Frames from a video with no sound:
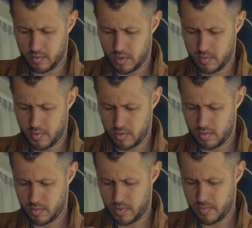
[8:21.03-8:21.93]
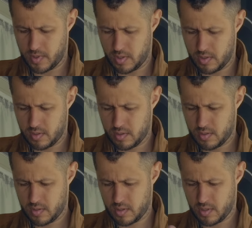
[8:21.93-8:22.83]
Куда на моторе попало?
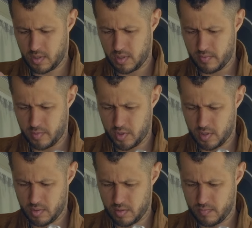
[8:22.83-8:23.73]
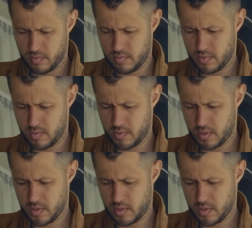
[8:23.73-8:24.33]
Как это вообще было?